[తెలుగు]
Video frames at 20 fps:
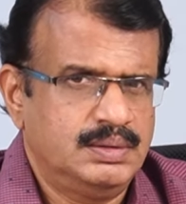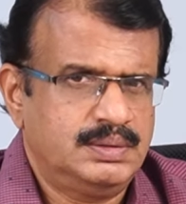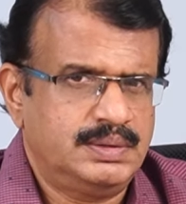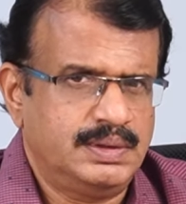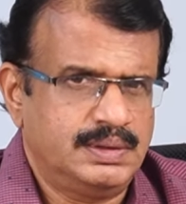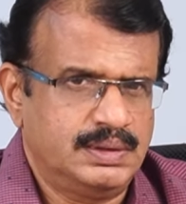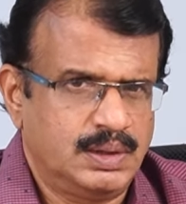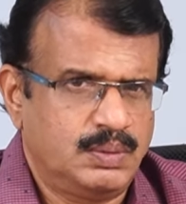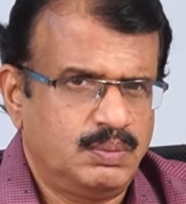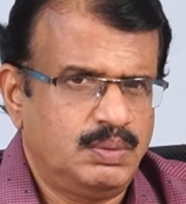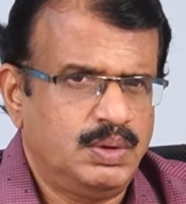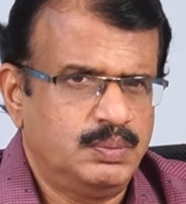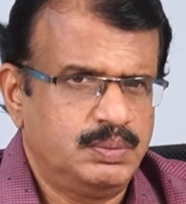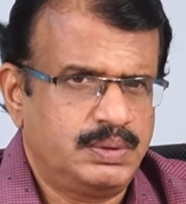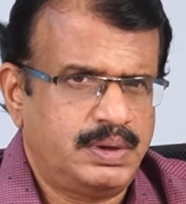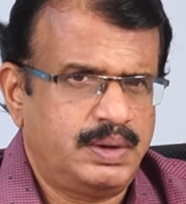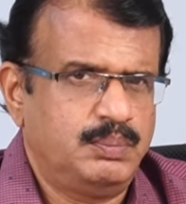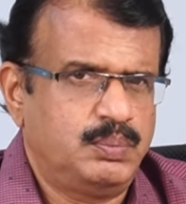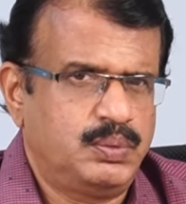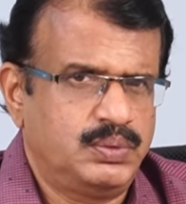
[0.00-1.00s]

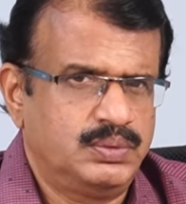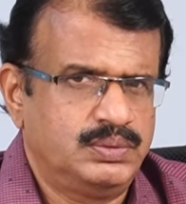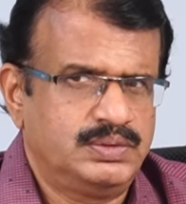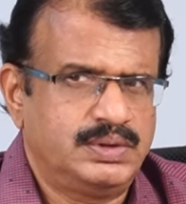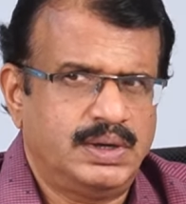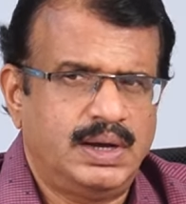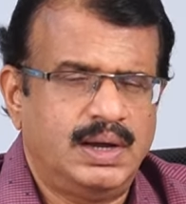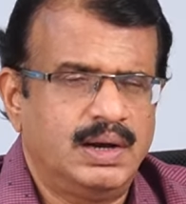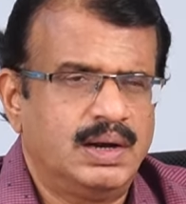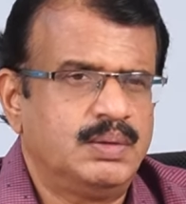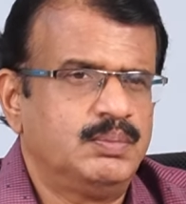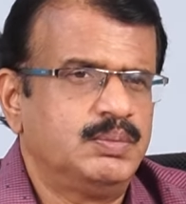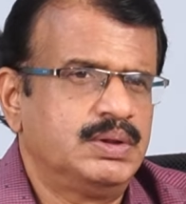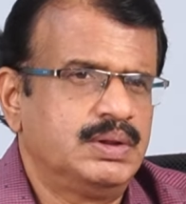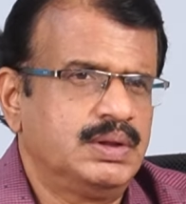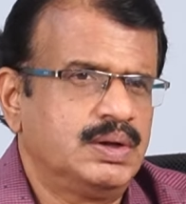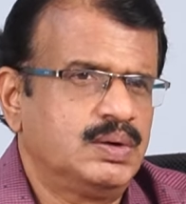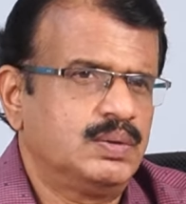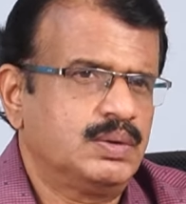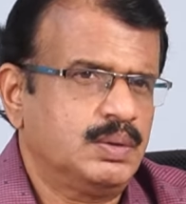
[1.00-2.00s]
చంద్రబాబుకి ఇప్పుడు
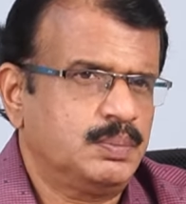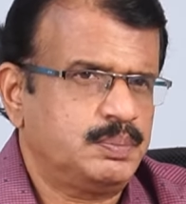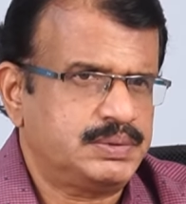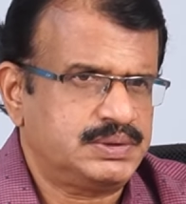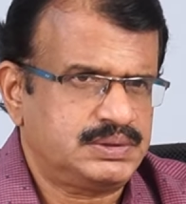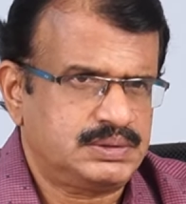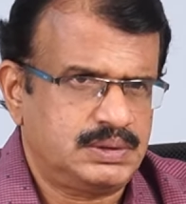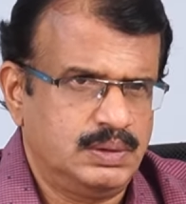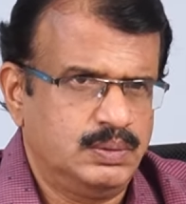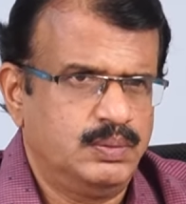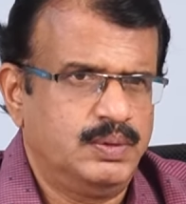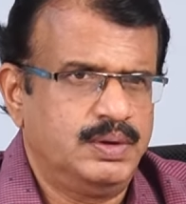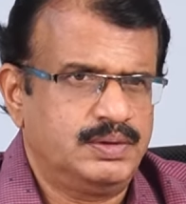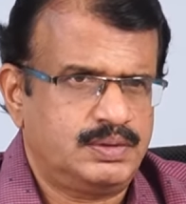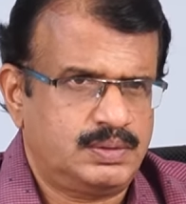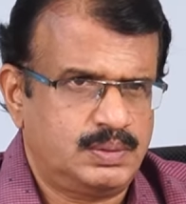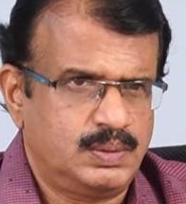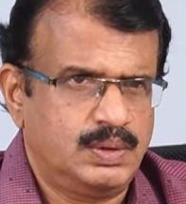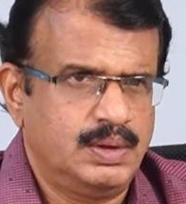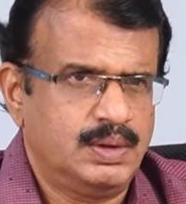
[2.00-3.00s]
చాలామంది కూడా ప్రశ్నలు
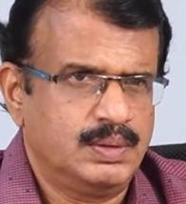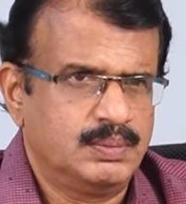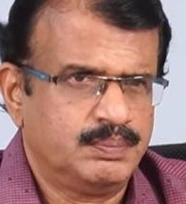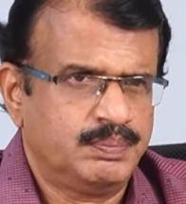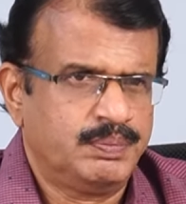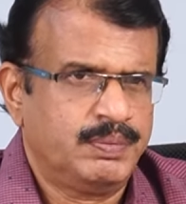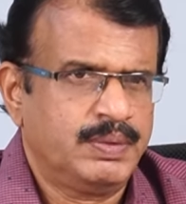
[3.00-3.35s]
వేస్తున్నారు